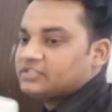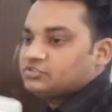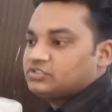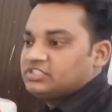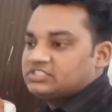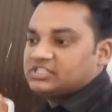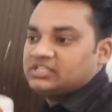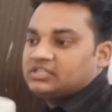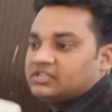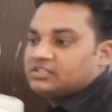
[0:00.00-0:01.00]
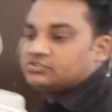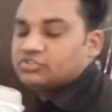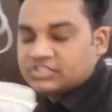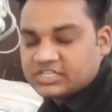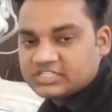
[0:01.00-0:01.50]
बाद जो नीचे जो
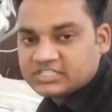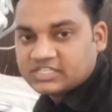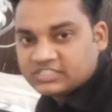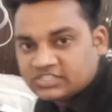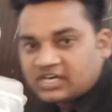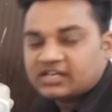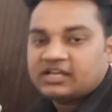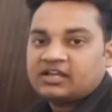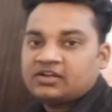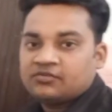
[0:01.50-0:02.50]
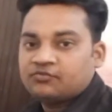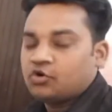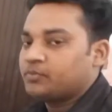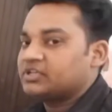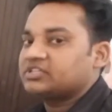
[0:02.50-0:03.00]
स्ट्रीच के निशान हैं वो
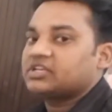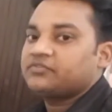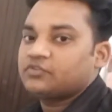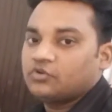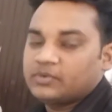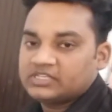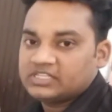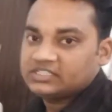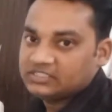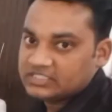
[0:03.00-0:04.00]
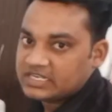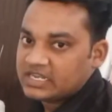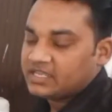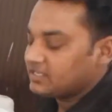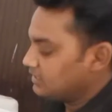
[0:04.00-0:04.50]
ऊपर की तरफ उभरते नज़र
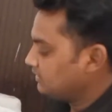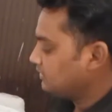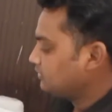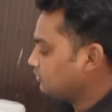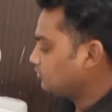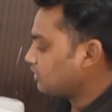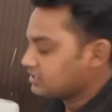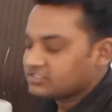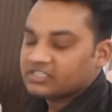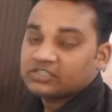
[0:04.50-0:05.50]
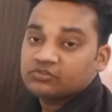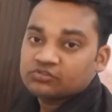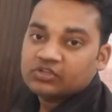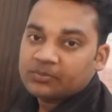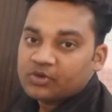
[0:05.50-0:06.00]
आएंगे तो आशा करता हूँ दोस्तों
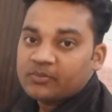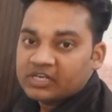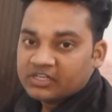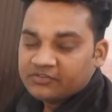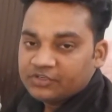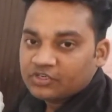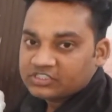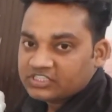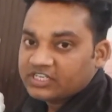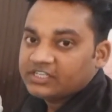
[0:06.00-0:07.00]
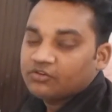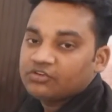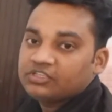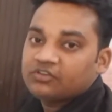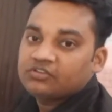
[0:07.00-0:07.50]
आपको हमारी ये वीडियो अच्छी लगी होगी
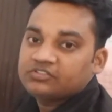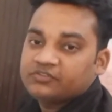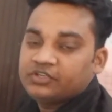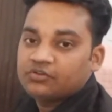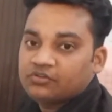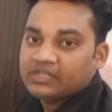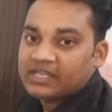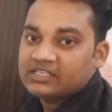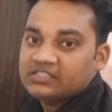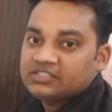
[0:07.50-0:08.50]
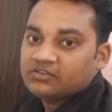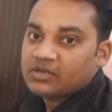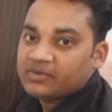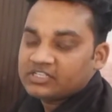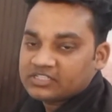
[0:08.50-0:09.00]
और इस वीडियो को लाइक कीजिए और
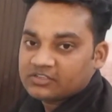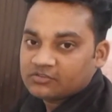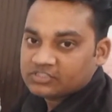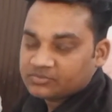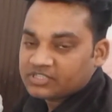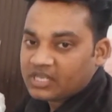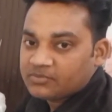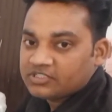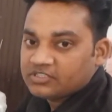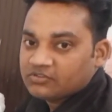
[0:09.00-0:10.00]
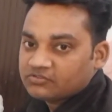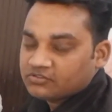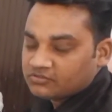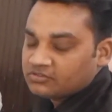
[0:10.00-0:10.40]
हमारे चैनल को सब्सक्राइब कीजिए दोस्तों